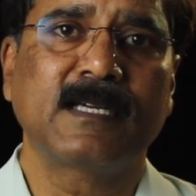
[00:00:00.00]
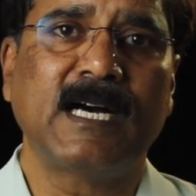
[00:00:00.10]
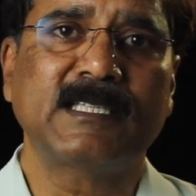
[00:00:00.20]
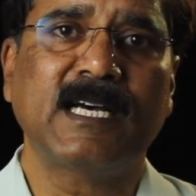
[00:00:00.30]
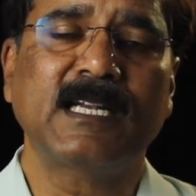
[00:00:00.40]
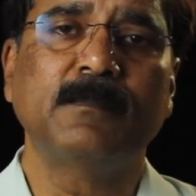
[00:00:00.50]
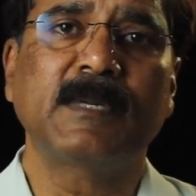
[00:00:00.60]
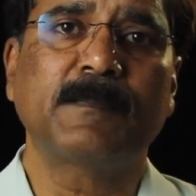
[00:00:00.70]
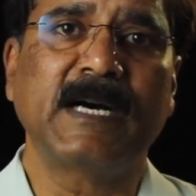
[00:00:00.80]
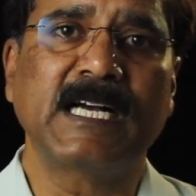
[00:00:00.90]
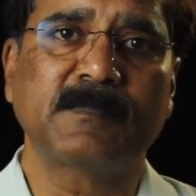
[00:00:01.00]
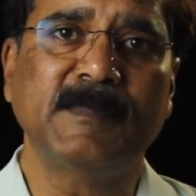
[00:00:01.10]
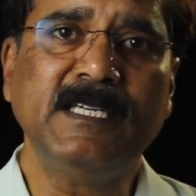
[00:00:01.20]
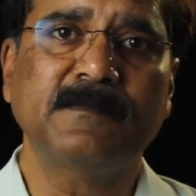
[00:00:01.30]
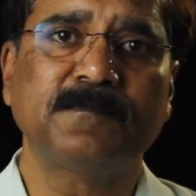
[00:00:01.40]
गाथा नंबर पाँच
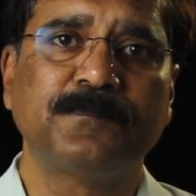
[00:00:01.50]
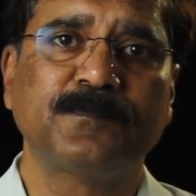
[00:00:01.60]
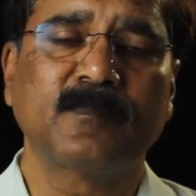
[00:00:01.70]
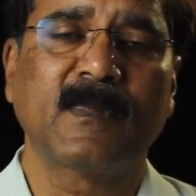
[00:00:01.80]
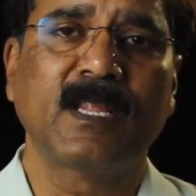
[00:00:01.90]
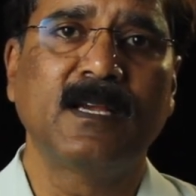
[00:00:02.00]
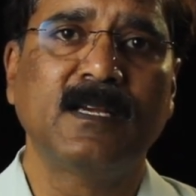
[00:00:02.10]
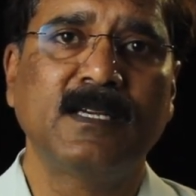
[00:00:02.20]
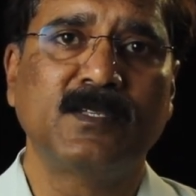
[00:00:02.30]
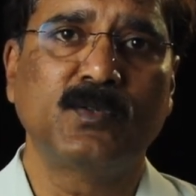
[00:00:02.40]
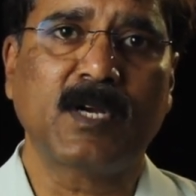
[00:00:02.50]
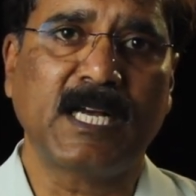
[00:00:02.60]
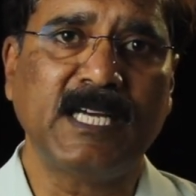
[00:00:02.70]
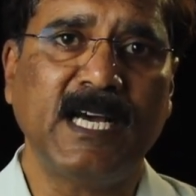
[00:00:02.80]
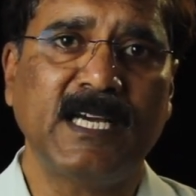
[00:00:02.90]
में जो
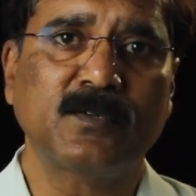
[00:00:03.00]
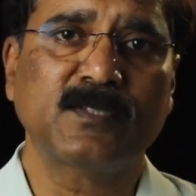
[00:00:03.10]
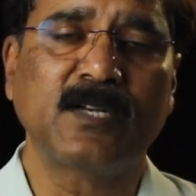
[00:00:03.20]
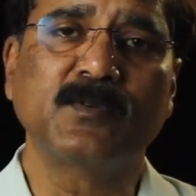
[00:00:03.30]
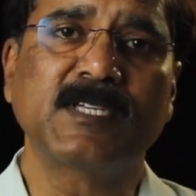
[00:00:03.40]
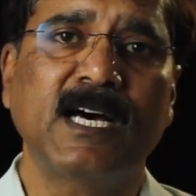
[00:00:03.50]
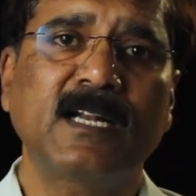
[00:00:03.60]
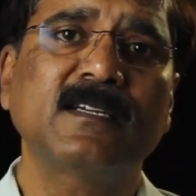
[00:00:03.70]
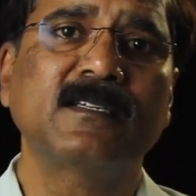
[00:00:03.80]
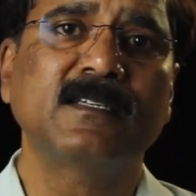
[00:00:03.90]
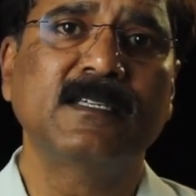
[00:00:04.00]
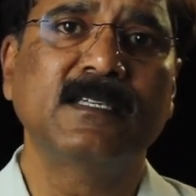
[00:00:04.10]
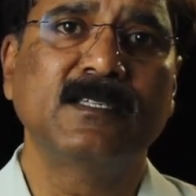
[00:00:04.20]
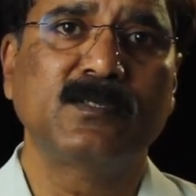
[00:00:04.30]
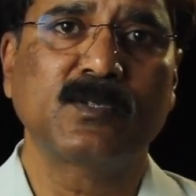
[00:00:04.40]
कथा है उसके अनुसार
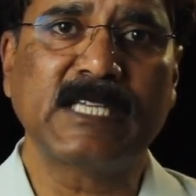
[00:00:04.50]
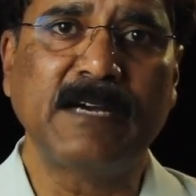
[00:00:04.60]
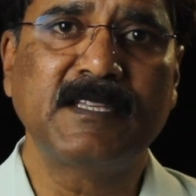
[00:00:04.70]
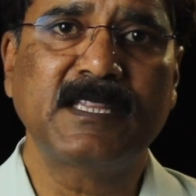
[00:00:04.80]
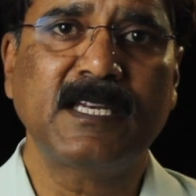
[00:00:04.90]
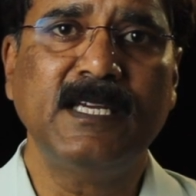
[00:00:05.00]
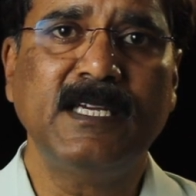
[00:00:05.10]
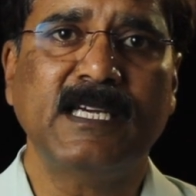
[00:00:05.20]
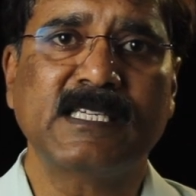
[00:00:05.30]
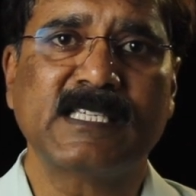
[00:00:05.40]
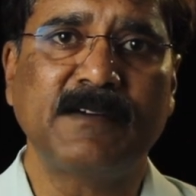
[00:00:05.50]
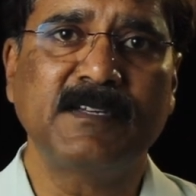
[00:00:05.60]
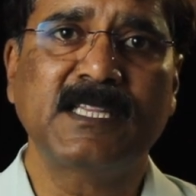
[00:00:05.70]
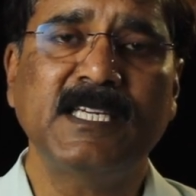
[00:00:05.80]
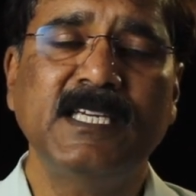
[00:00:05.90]
जो सावित्री या
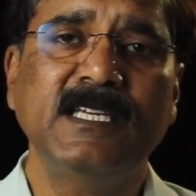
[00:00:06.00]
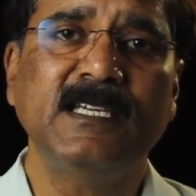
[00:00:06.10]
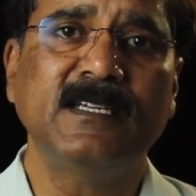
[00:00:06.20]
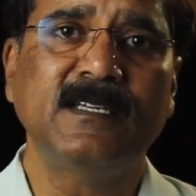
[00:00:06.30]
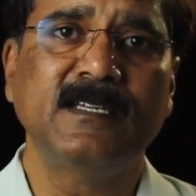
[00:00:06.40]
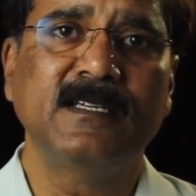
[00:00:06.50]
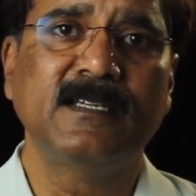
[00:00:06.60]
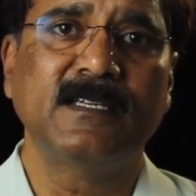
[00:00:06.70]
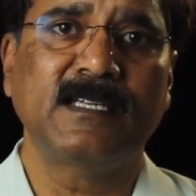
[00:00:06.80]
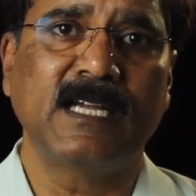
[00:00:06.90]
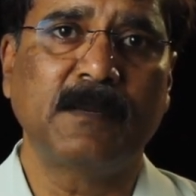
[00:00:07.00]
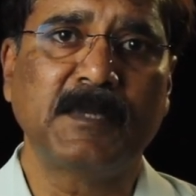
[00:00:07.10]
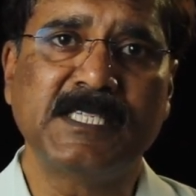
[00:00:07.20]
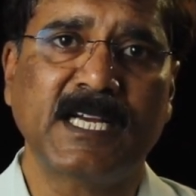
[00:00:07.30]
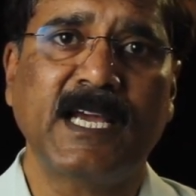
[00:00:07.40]
सावित्री नाम
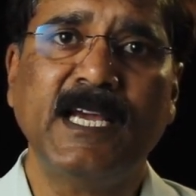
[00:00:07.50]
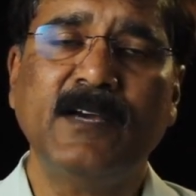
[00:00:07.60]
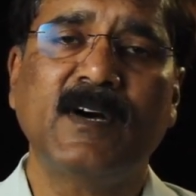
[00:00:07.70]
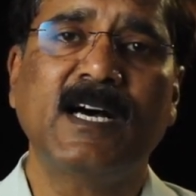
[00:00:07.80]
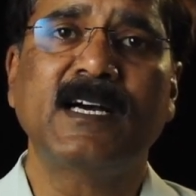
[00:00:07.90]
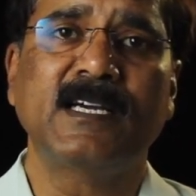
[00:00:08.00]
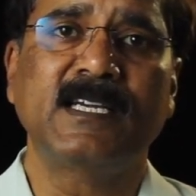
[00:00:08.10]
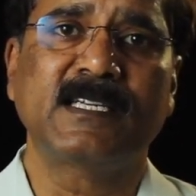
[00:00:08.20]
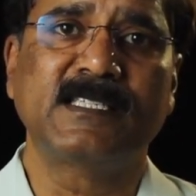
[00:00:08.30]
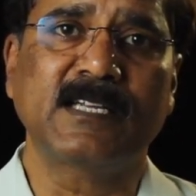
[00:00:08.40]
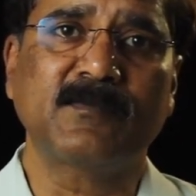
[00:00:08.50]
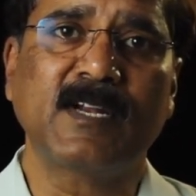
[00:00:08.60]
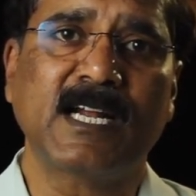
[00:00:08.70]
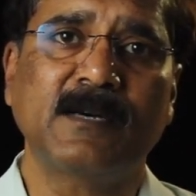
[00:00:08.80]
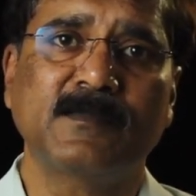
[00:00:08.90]
की जगह है वहाँ एक
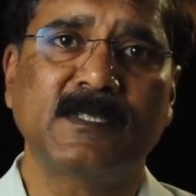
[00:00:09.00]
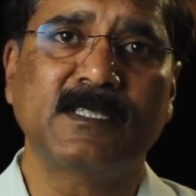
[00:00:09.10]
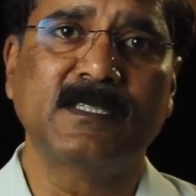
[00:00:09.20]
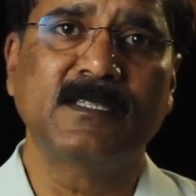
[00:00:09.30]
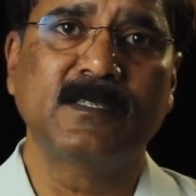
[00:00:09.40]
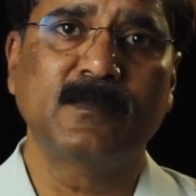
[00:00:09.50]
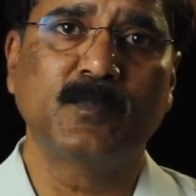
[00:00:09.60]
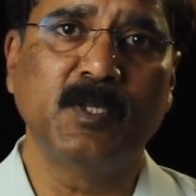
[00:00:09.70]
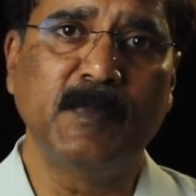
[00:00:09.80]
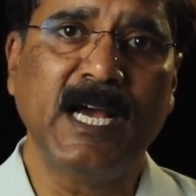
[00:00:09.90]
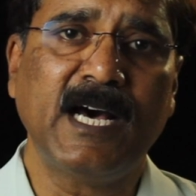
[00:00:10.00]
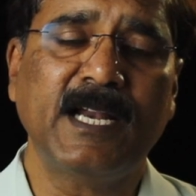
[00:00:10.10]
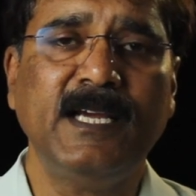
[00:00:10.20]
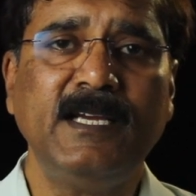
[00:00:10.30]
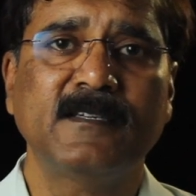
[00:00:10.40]
जैतुनाराम बुद्ध
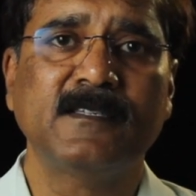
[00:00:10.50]
विहार है